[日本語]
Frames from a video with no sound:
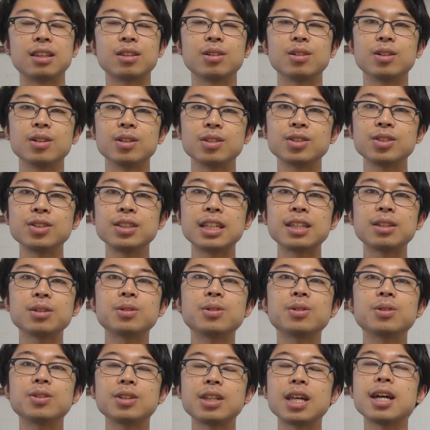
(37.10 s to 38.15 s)
そういったと
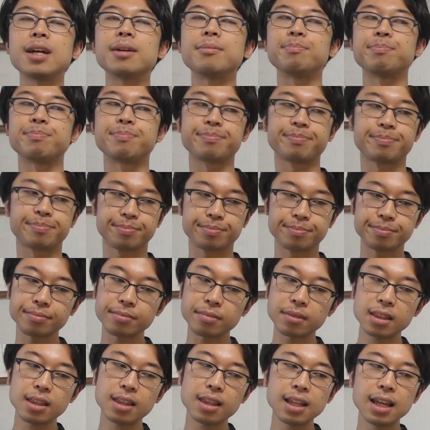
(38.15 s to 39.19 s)
ころで
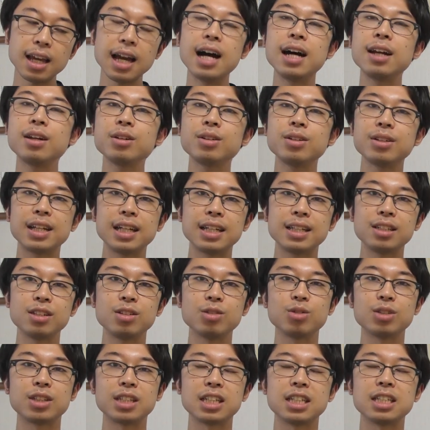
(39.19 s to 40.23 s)
歩く練
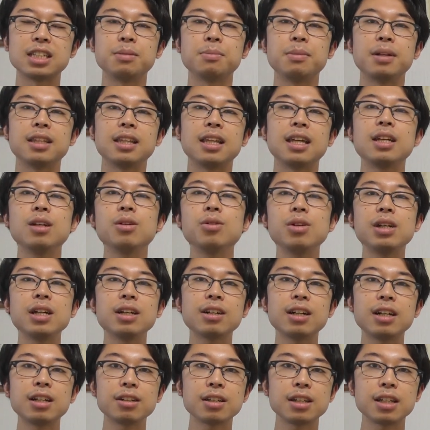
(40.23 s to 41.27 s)
習をし始めて、ようや
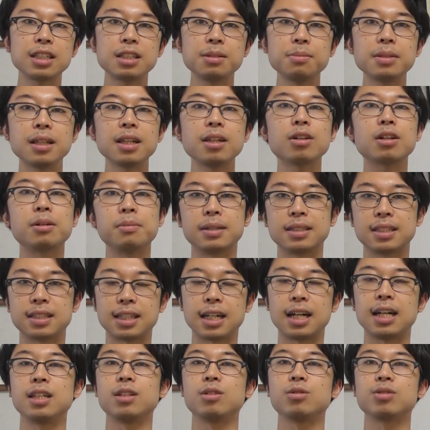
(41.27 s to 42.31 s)
く歩き始めたのがま
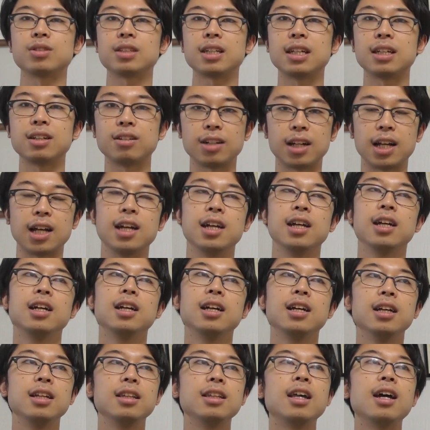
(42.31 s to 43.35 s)
ず3、4歳ぐらい。
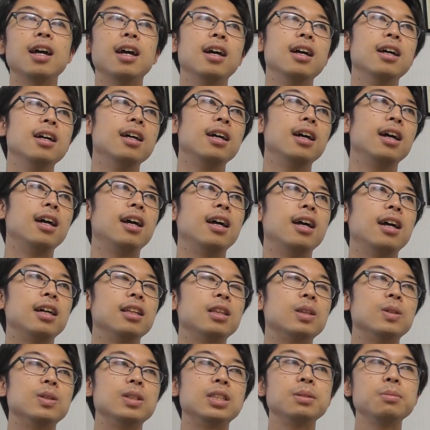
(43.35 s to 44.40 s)
で、
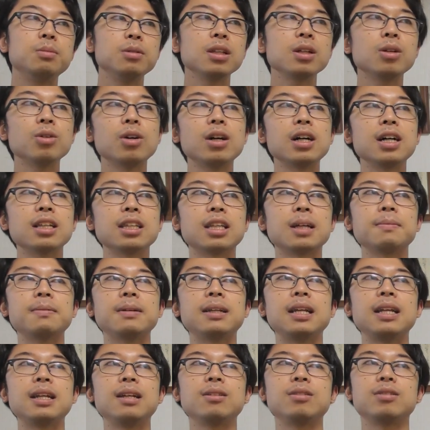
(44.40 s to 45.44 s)
自分でご飯食
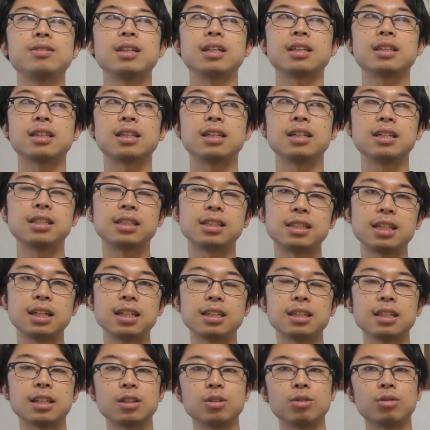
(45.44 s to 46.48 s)
べれるようになったりして
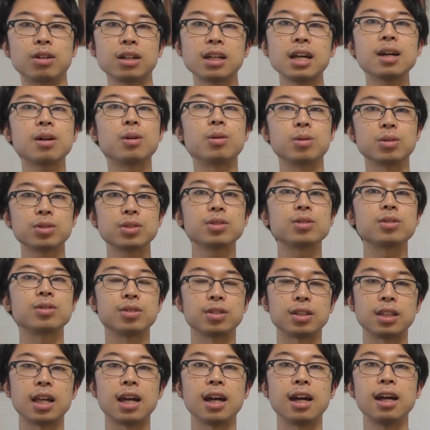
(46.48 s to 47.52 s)
いったのは結構遅
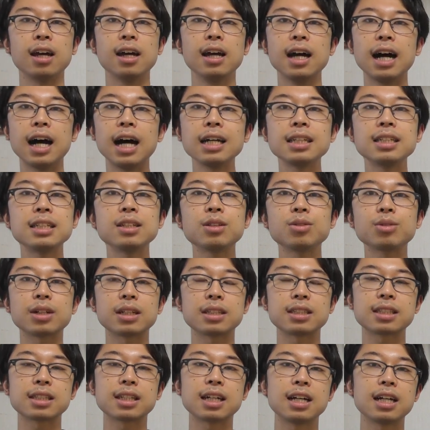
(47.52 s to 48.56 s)
くて、箸と
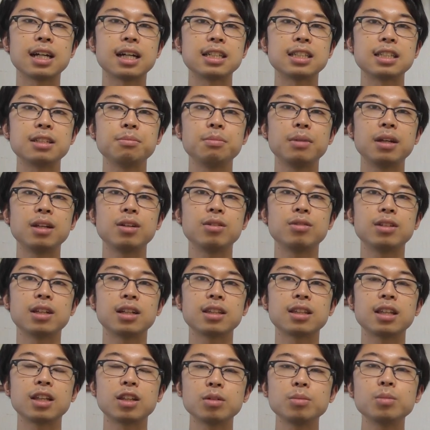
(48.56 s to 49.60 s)
か使い始めるように
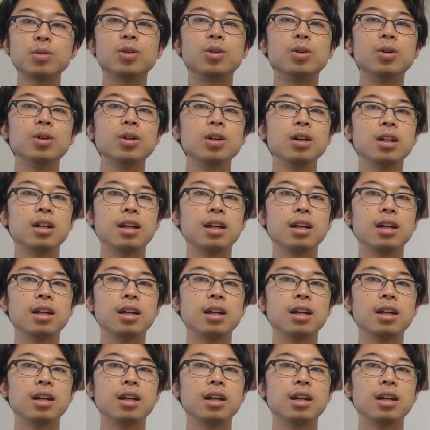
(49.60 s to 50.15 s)
なったのも、